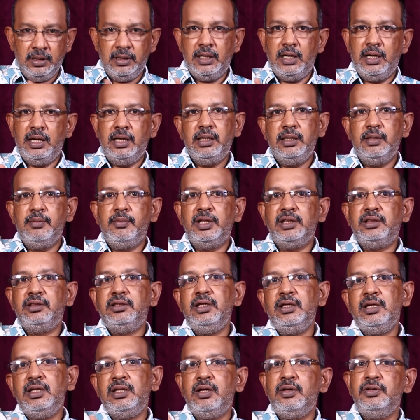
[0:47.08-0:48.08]
ஏன்னா நீங்கள்
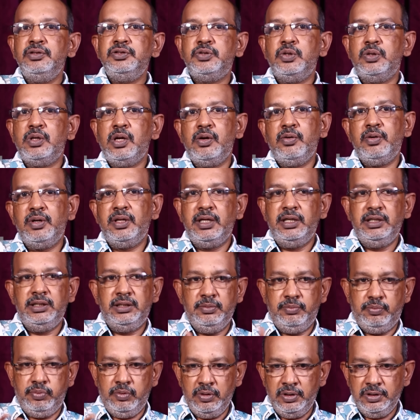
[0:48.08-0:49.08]
மற்ற ஏதாவது சொன்னால் கூட ரைட்டு
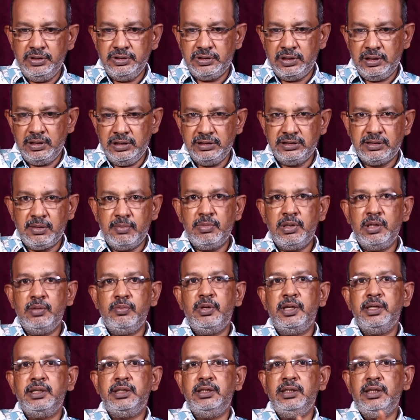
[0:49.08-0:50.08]
ப்ரொடியூசருக்கு சம்பளம்
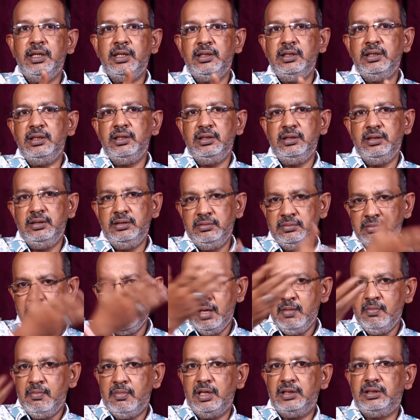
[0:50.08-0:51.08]
பாக்கி அது இது
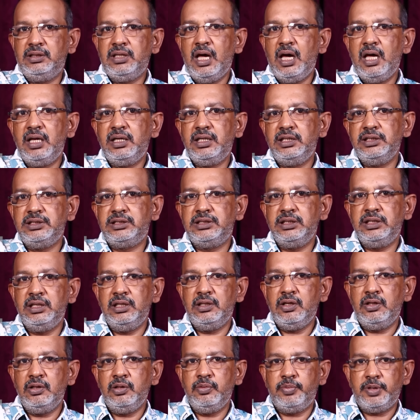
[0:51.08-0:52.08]
மற்ற ஆர்டிஸ்ட்டுக்கு
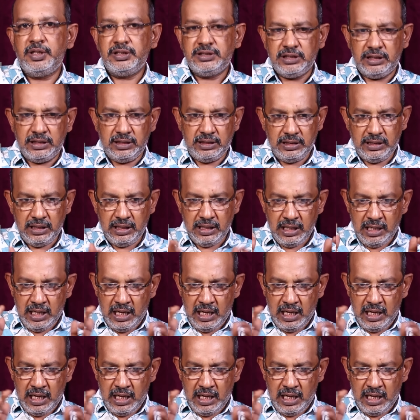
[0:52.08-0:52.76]
ஏதாவது பிரச்சனைன்னு